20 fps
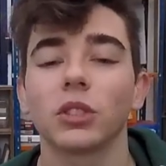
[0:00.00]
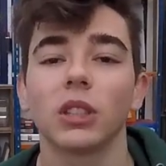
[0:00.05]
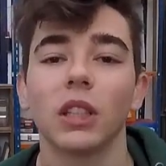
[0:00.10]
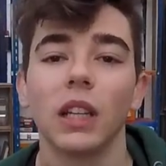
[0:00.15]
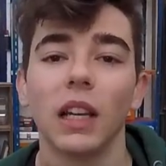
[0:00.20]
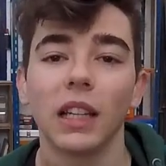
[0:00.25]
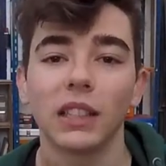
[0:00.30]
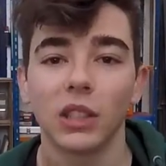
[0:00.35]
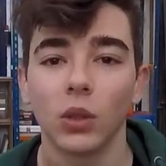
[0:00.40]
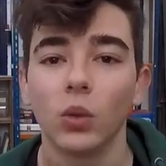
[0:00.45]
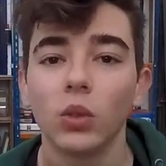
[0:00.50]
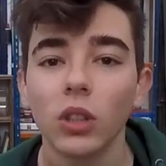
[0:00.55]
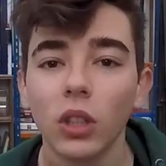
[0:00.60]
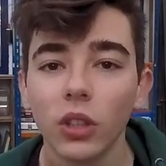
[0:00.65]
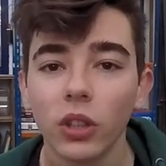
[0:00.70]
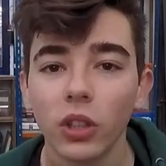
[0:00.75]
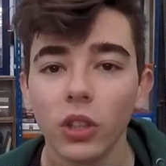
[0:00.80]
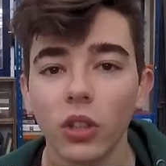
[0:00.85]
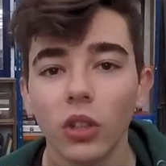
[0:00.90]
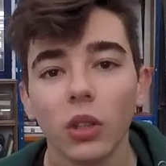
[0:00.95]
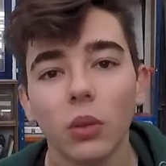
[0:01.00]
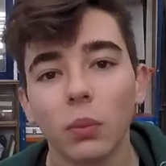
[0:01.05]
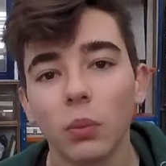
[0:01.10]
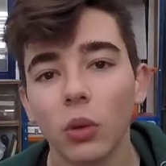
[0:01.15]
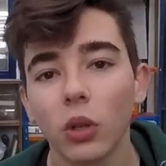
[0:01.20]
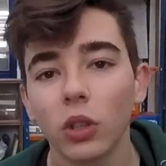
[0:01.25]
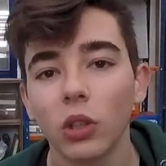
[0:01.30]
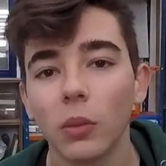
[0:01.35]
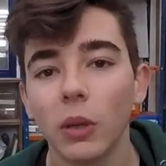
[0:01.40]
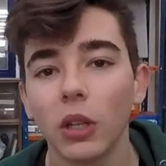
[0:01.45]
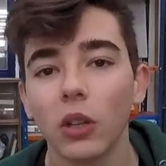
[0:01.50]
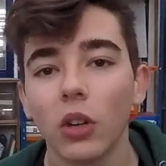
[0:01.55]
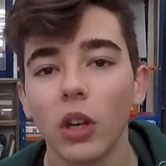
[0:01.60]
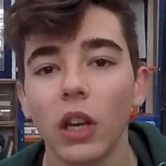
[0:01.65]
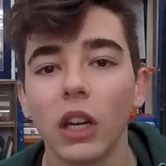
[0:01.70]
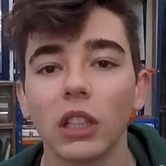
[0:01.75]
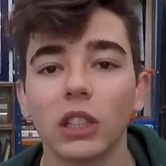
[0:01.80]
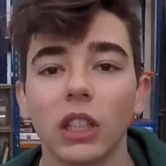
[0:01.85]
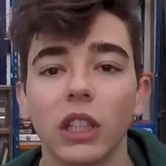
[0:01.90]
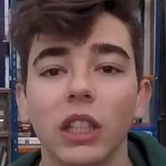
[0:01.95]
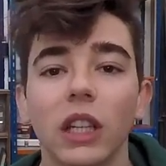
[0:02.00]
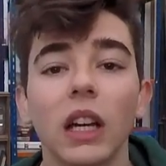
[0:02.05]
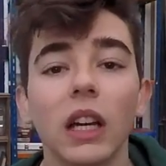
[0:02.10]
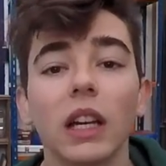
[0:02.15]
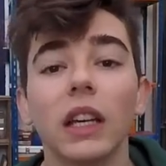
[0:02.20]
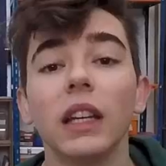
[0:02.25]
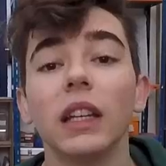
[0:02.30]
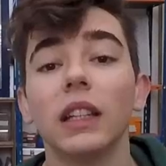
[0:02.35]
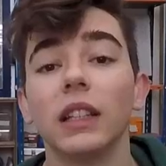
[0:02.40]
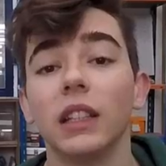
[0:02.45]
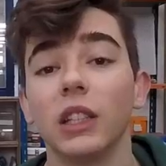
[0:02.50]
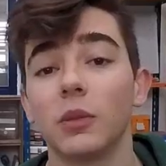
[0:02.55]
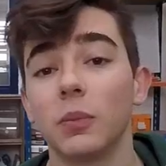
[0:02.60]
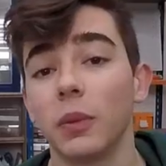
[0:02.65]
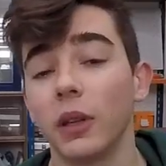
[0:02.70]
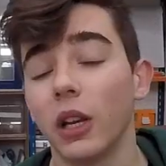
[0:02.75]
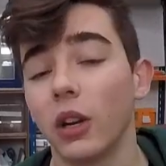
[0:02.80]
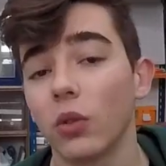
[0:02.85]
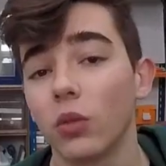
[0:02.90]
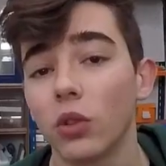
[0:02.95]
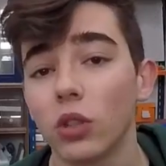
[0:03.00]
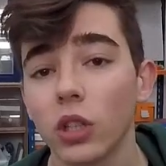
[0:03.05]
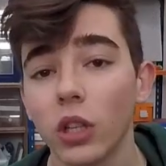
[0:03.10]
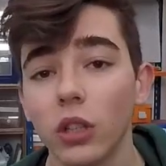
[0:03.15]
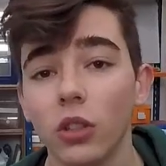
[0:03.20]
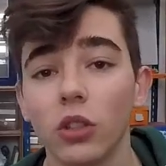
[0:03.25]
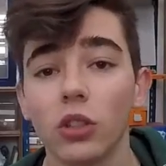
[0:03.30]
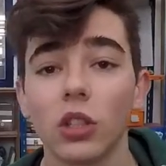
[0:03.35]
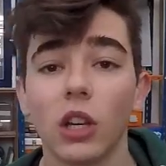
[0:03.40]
La segunda opción, y un poquito más lógica, sería de esperar unos años,